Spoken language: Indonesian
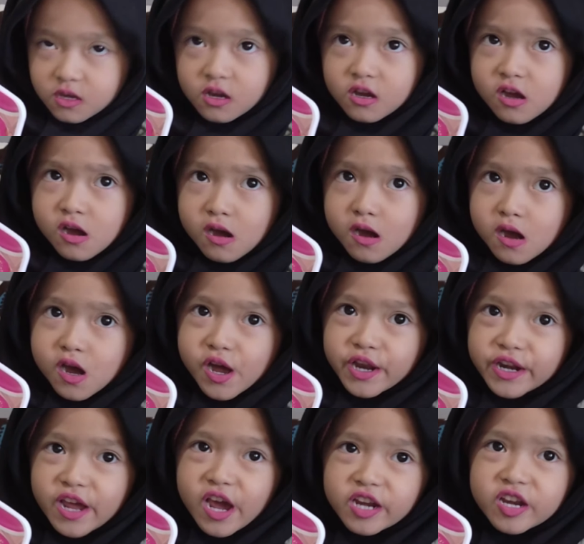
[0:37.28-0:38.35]
Ya enggak
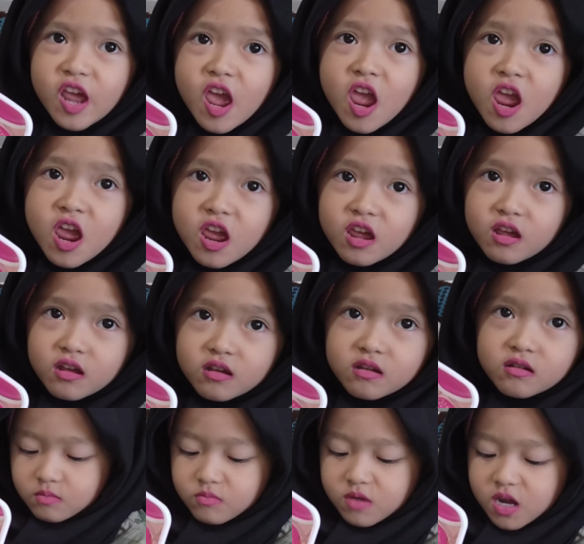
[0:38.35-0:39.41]
ada deh.
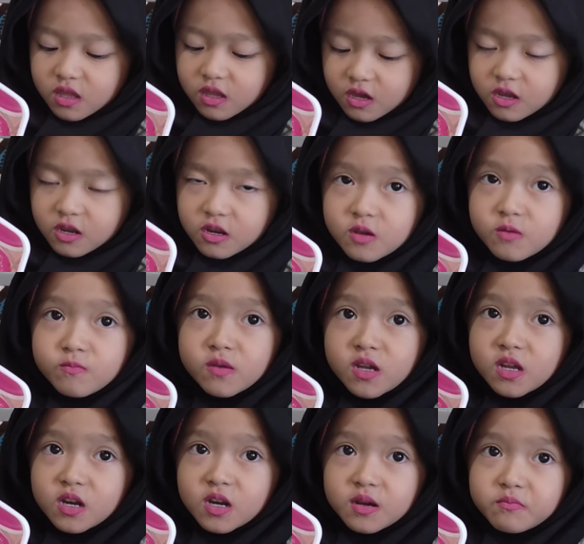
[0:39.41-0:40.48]
Emangnya ini
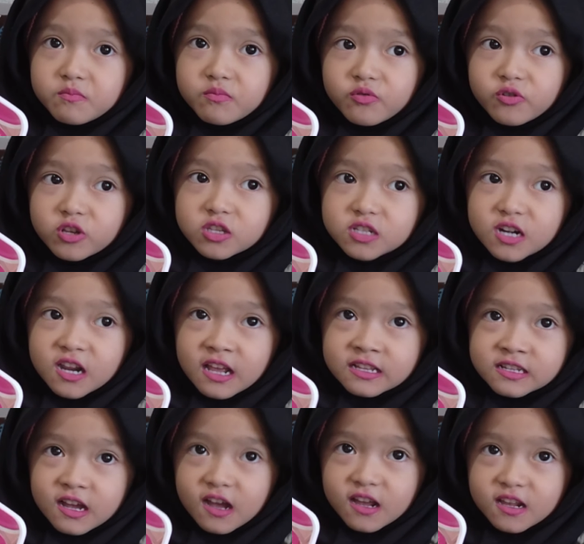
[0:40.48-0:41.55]
mie rebus
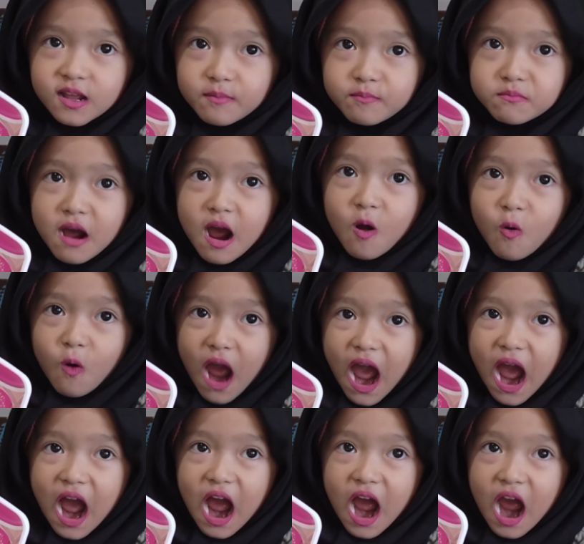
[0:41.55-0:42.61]
rasa ayam
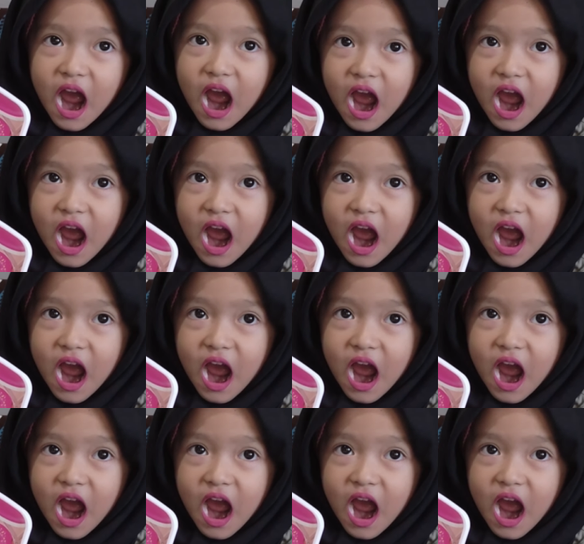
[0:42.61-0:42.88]
bawang.